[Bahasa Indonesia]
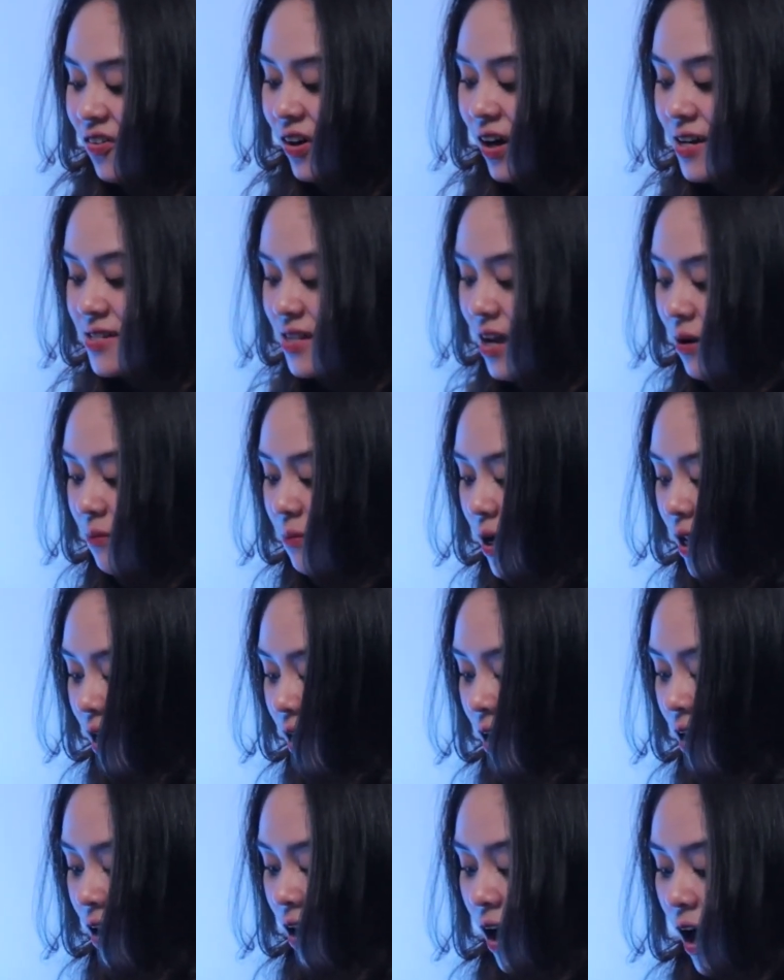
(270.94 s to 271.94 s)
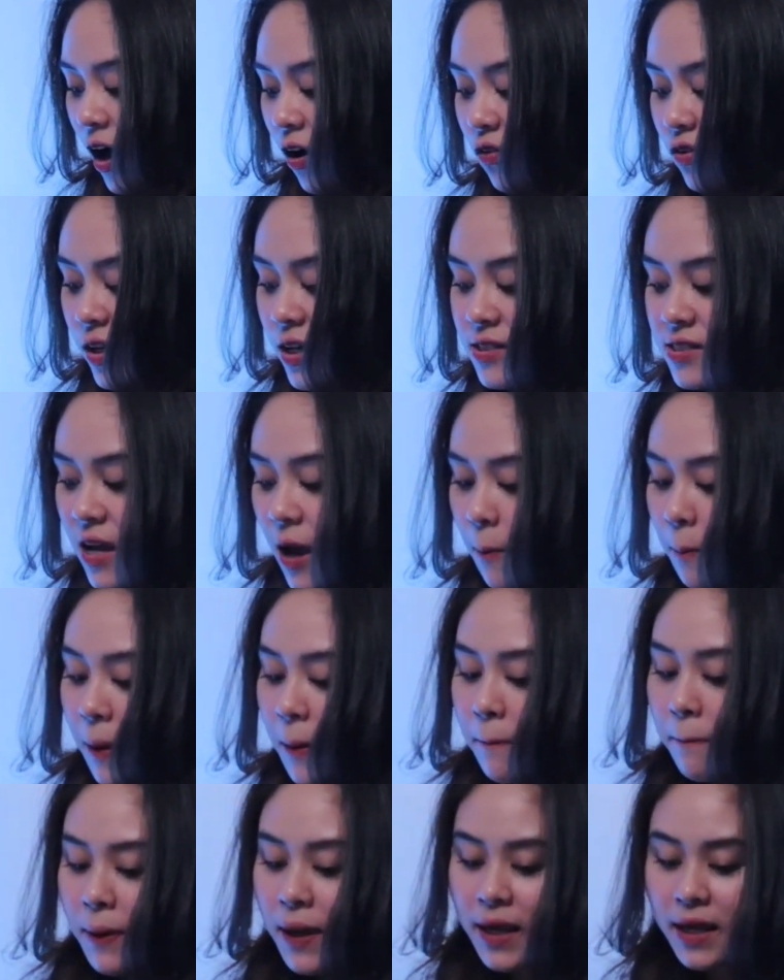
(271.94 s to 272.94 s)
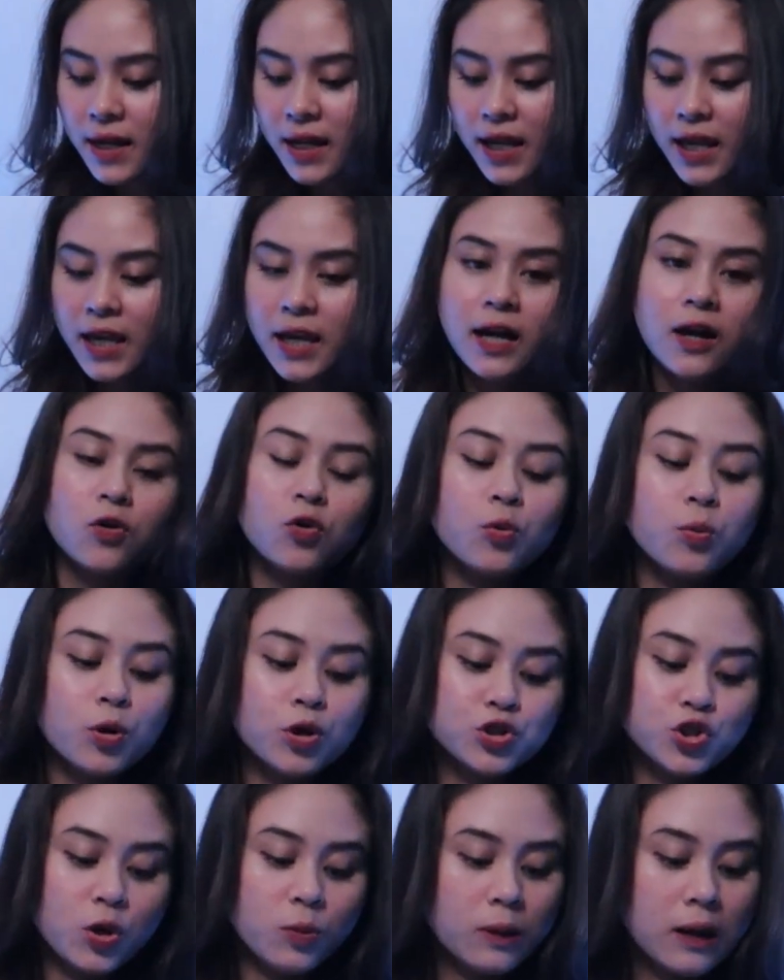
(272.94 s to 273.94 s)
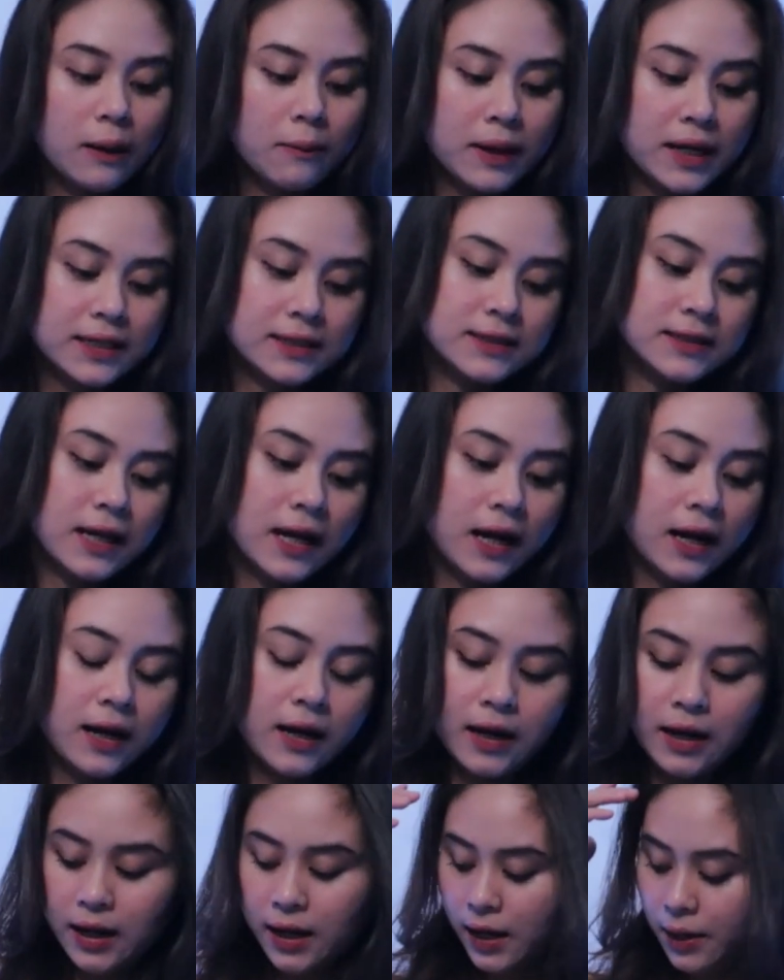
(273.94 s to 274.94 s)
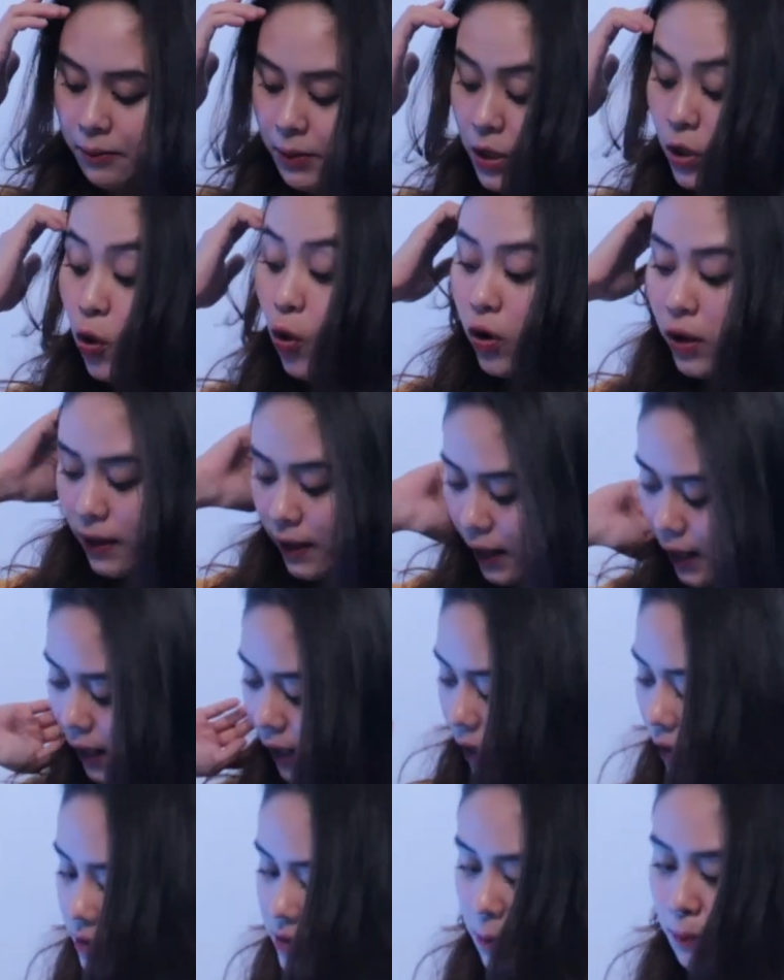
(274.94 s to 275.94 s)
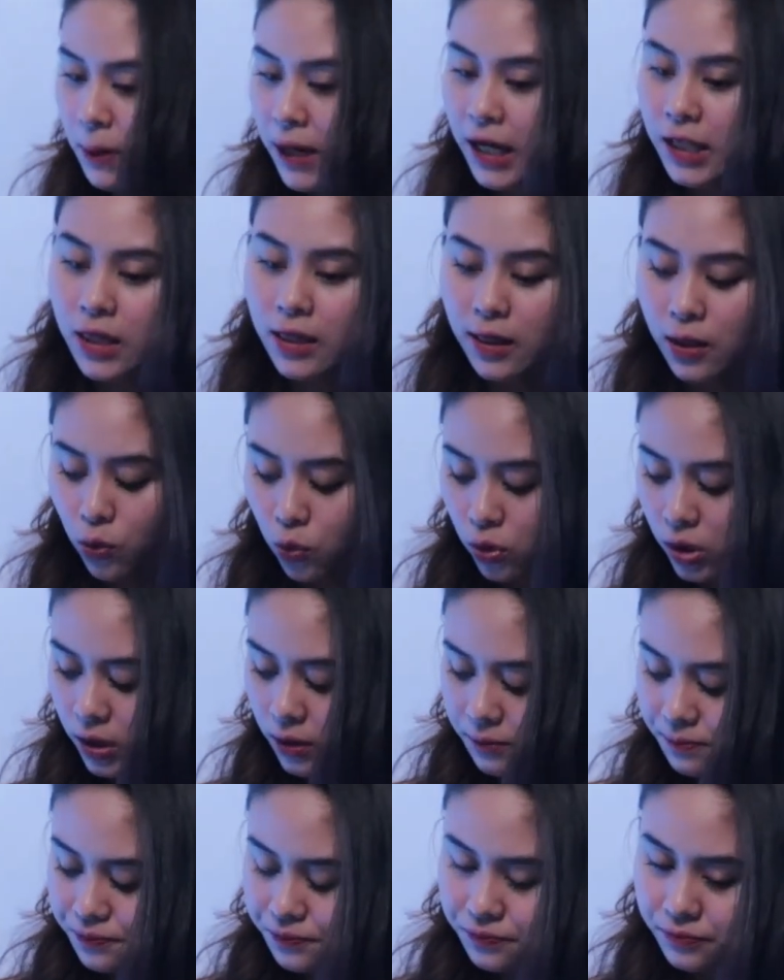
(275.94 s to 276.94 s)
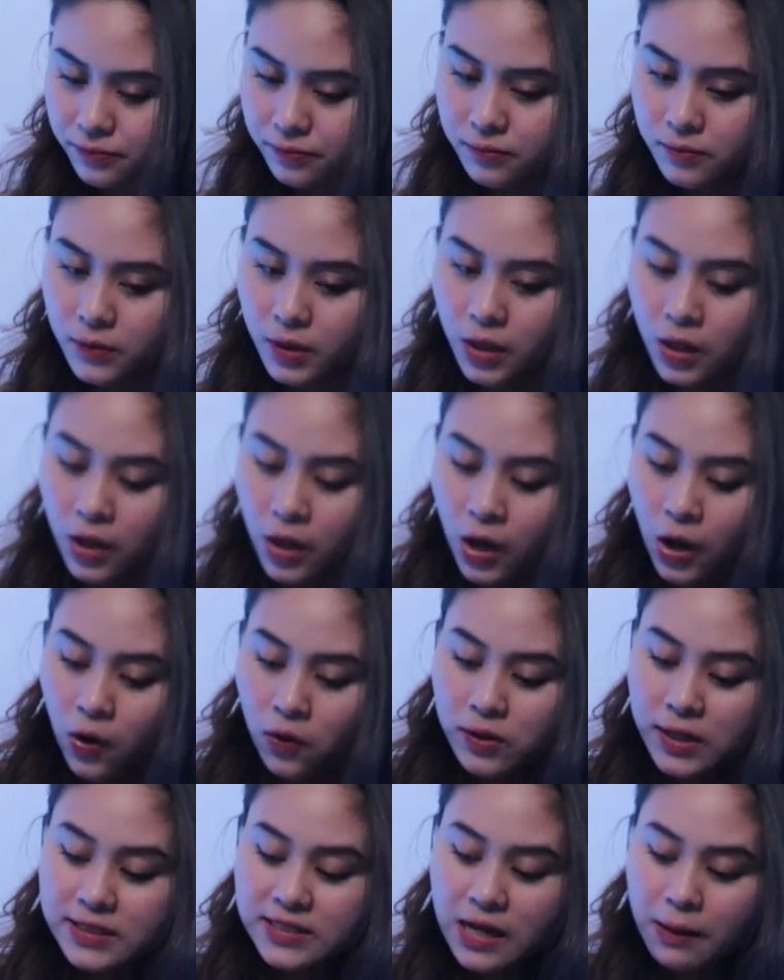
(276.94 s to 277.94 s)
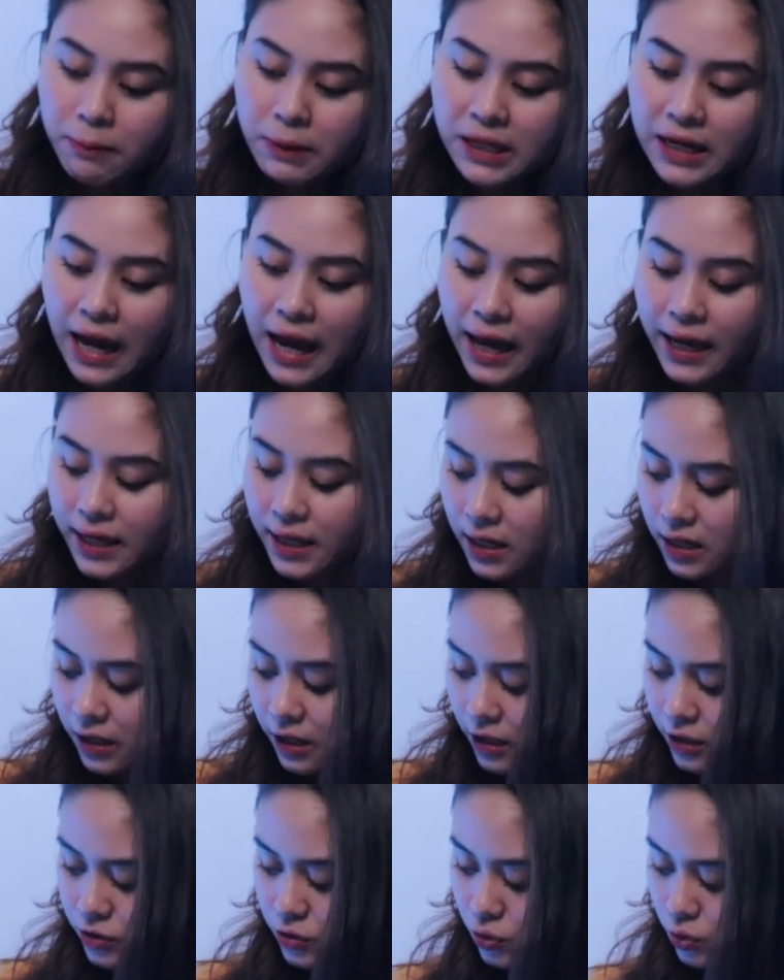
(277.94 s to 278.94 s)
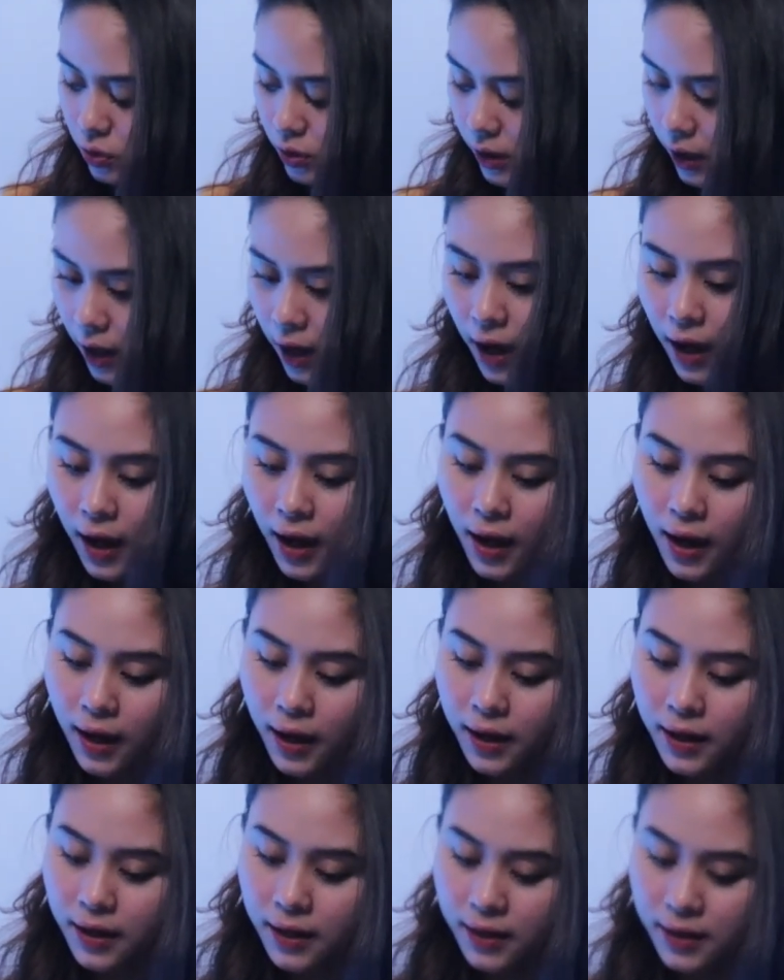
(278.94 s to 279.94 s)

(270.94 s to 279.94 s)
Aku nggak sabar aku udah siapin piring aku mau coba masak uh, mie goreng sepaket telur udah siapin airnya juga